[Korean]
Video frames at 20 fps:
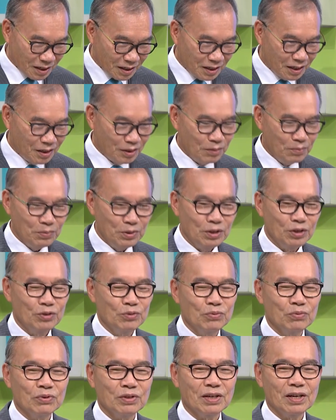니를
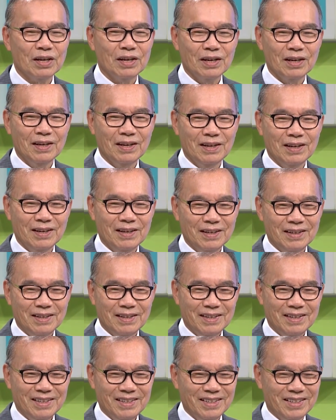밀어줄게.
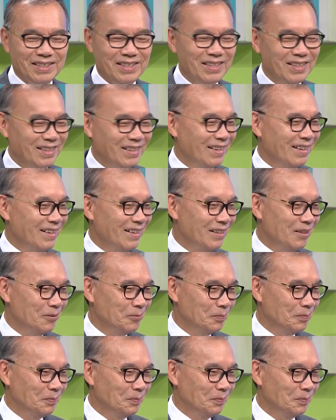이러시는 거예요?